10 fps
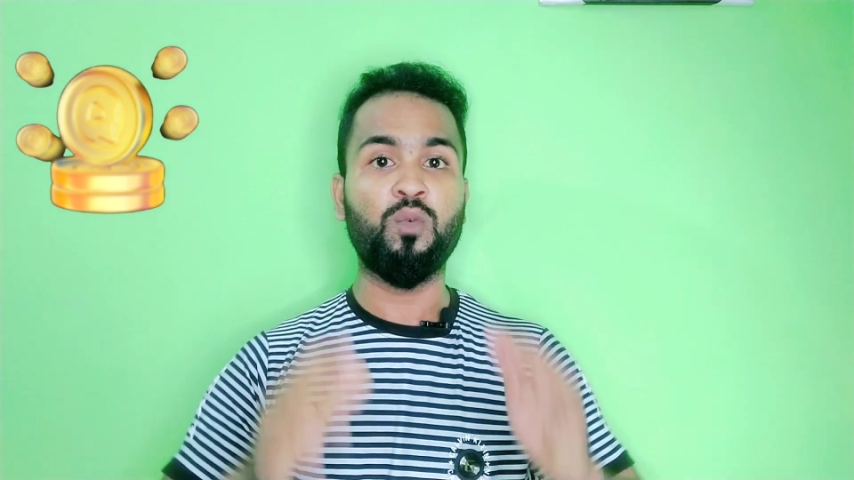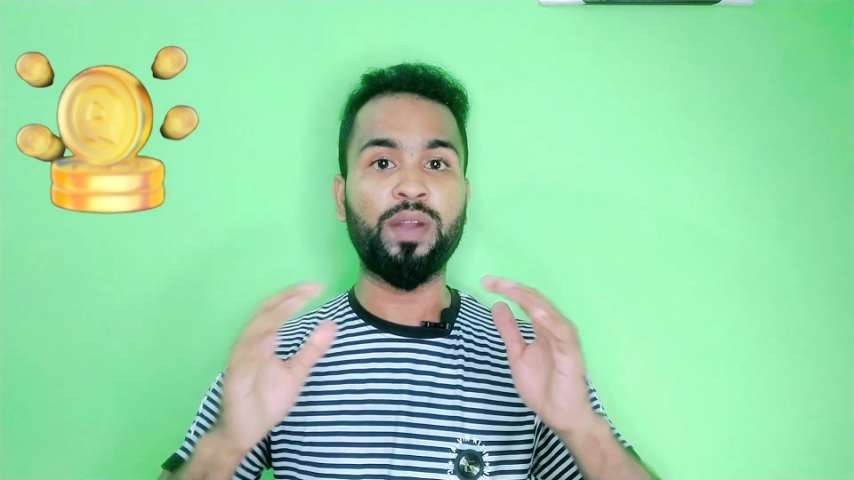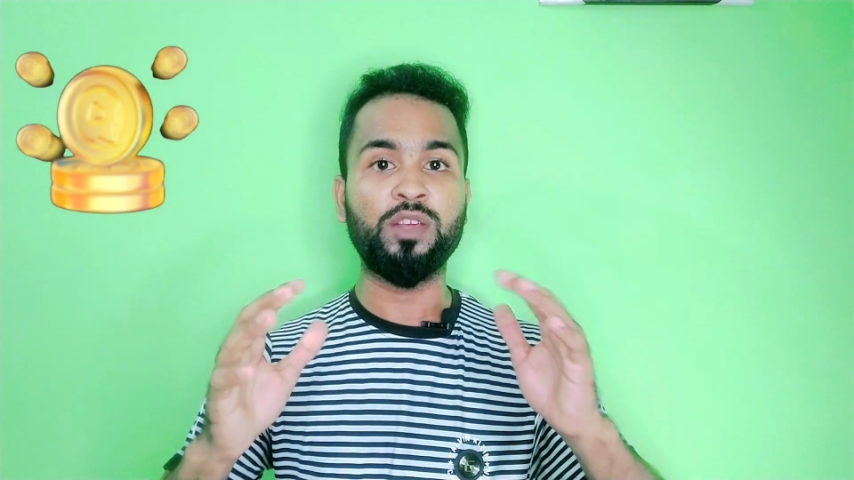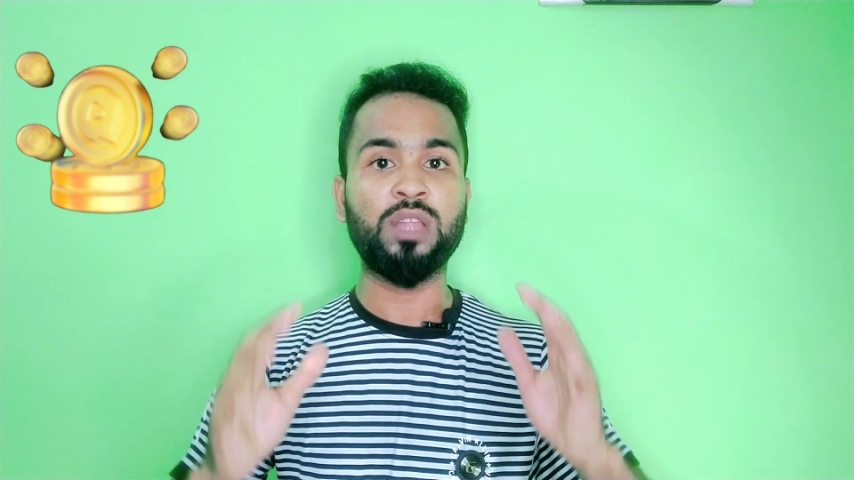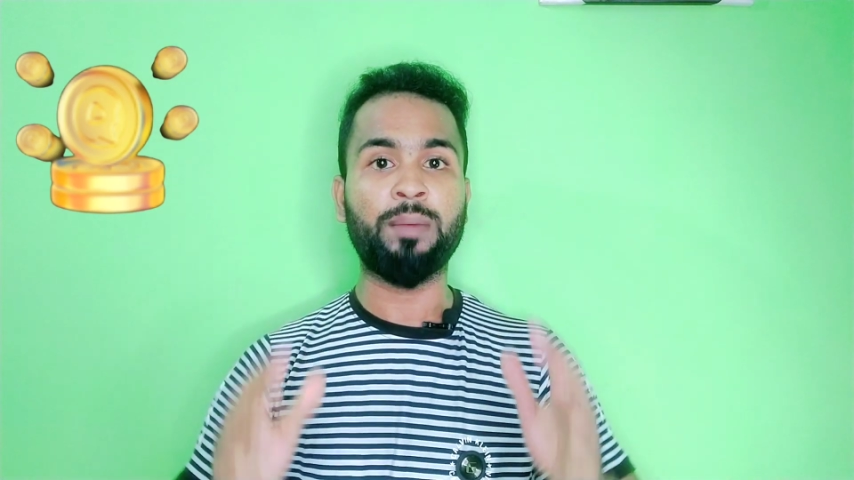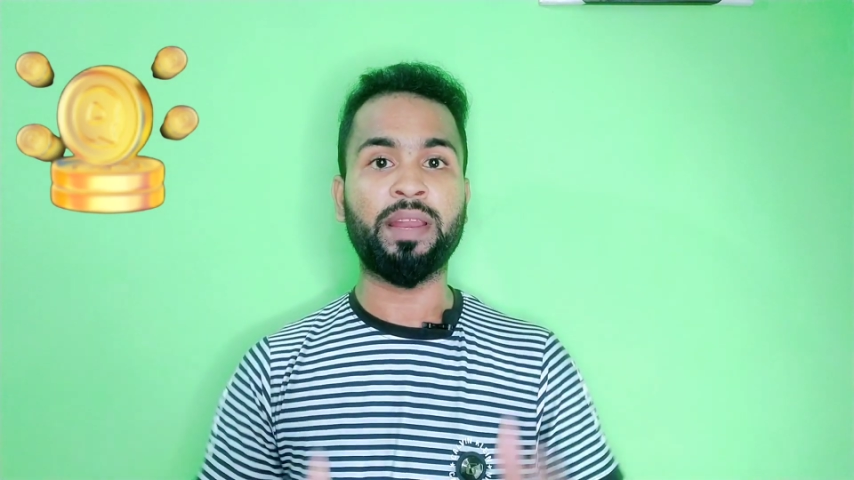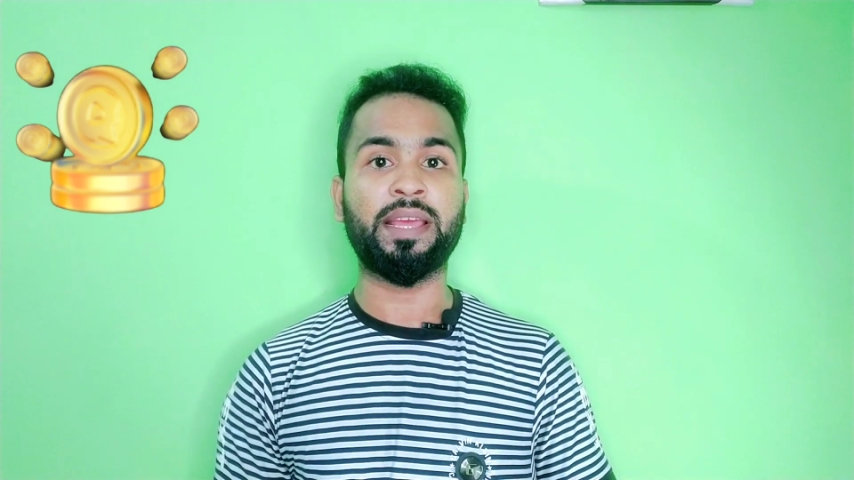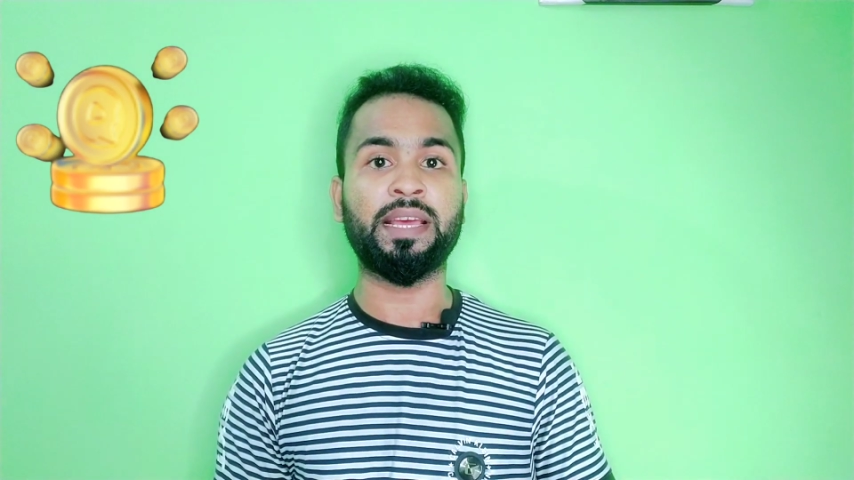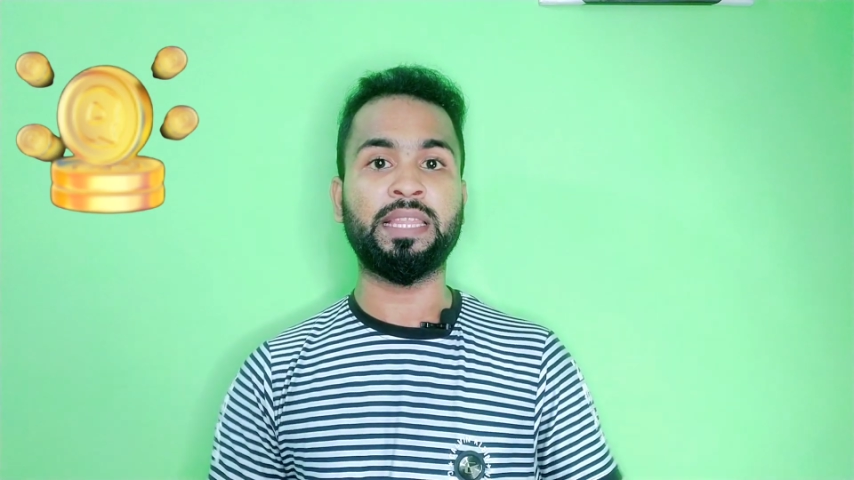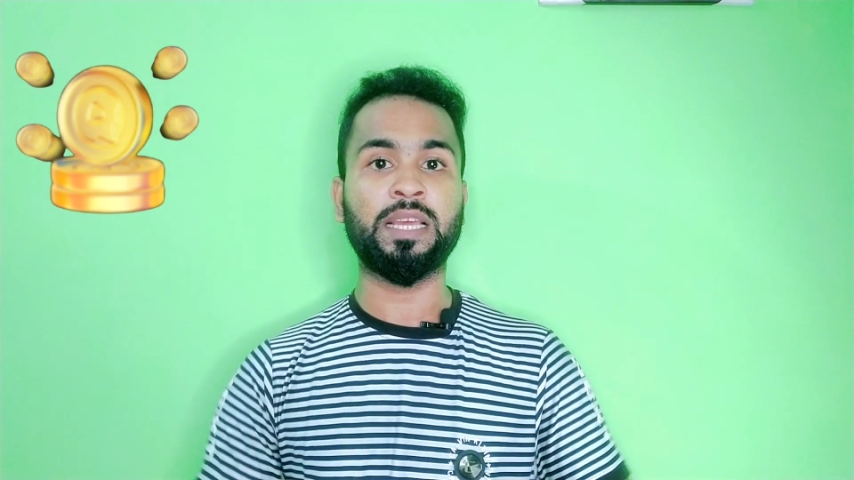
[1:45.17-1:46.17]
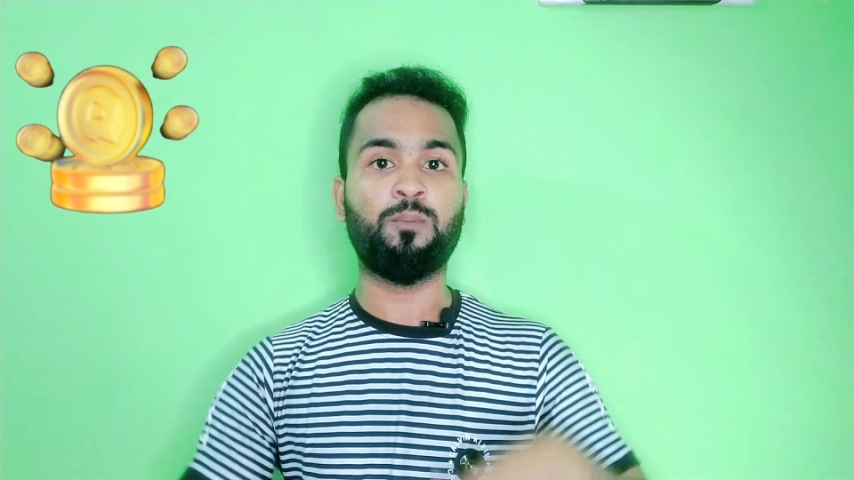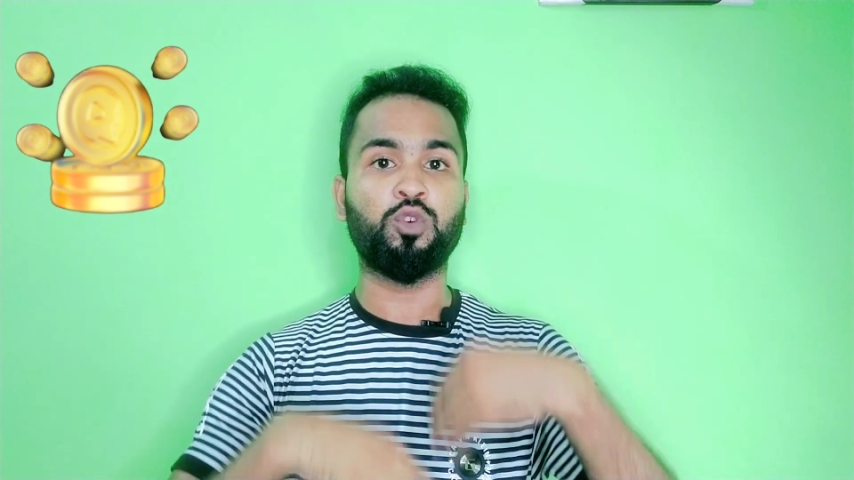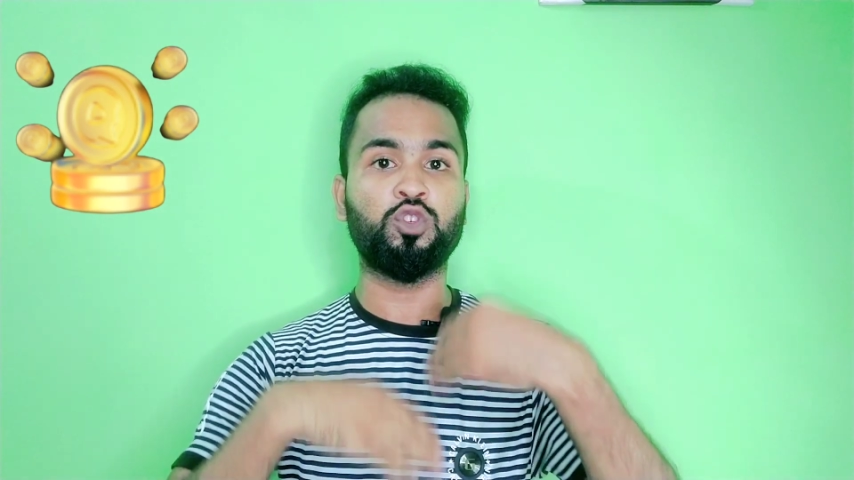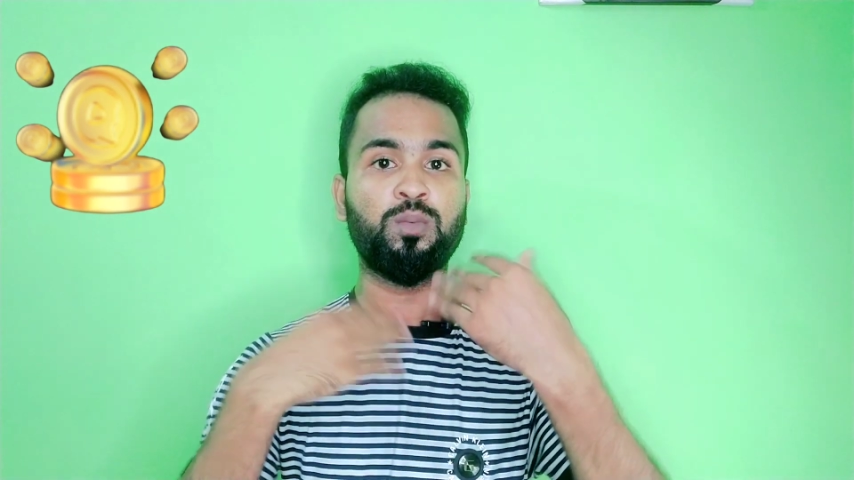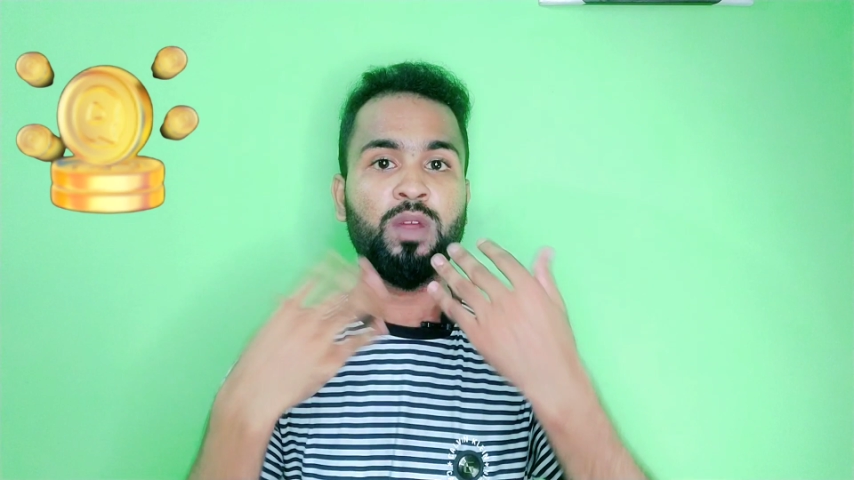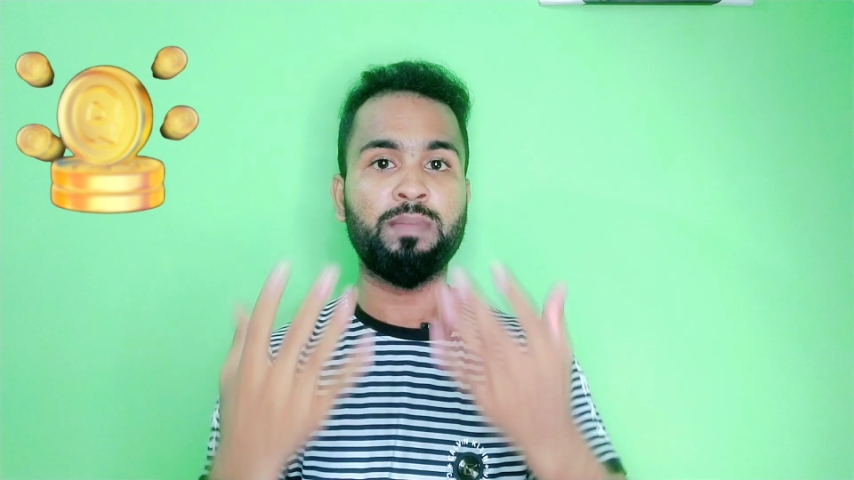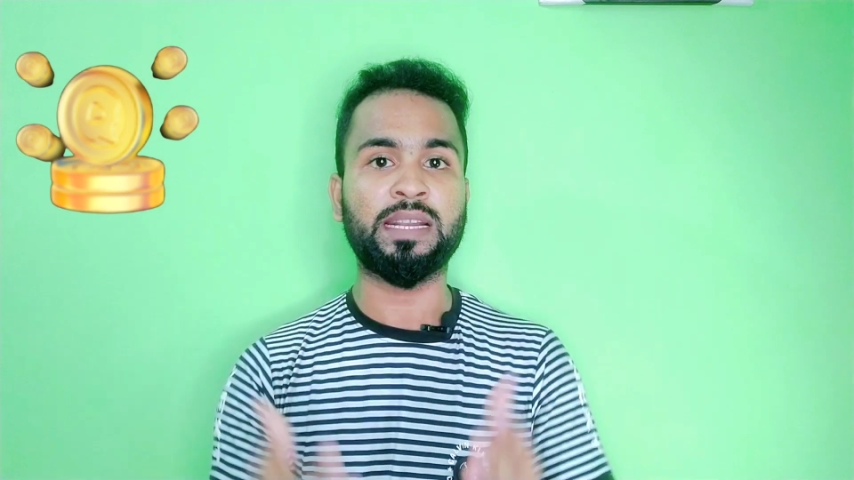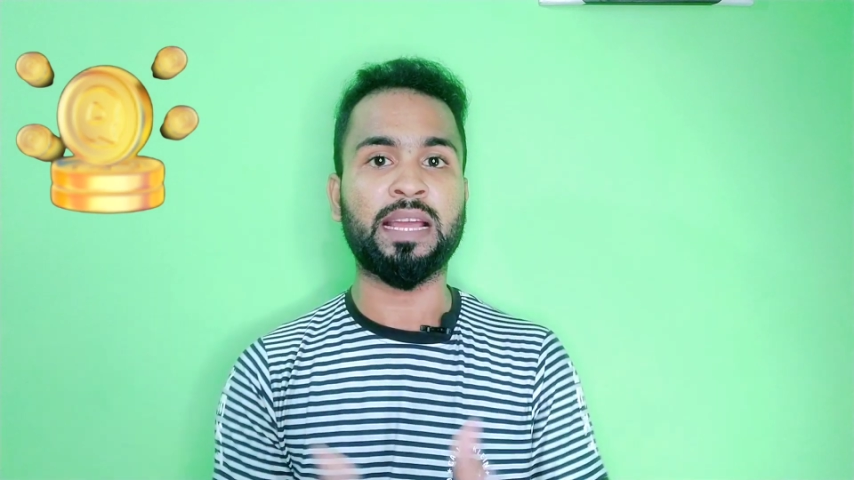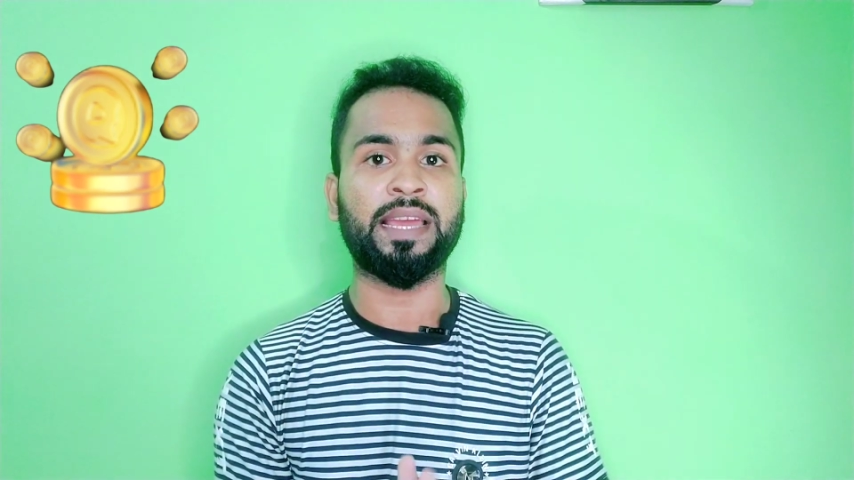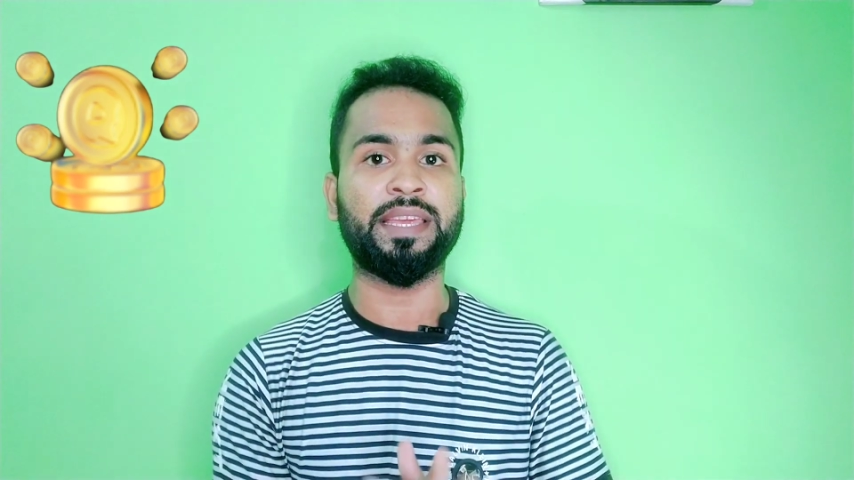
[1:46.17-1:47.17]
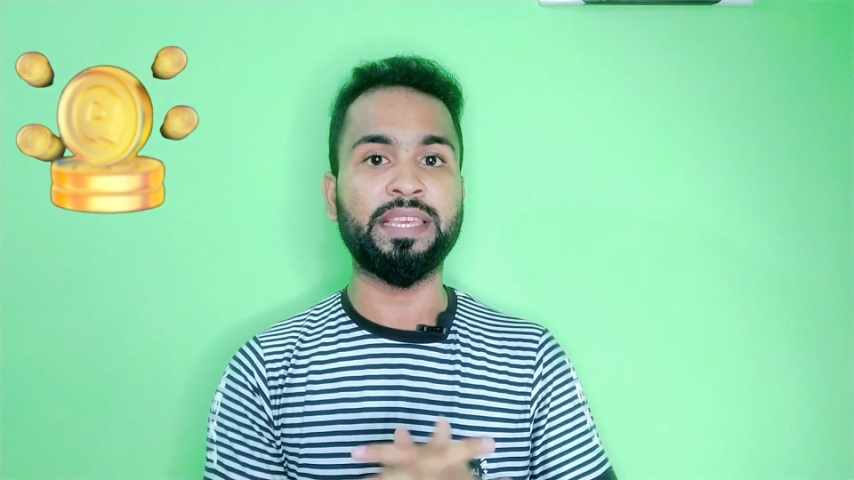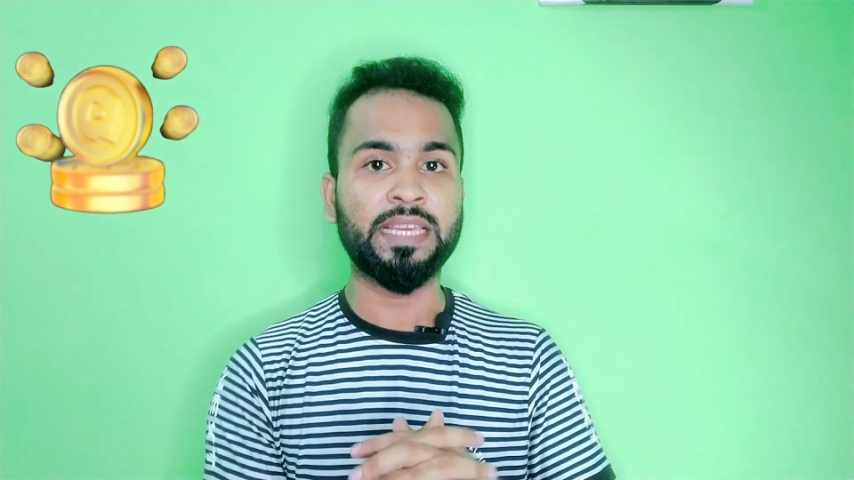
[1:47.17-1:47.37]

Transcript: কোম্পানি যদি আবার এখান থেকে প্রচুর পরিমাণ টাকা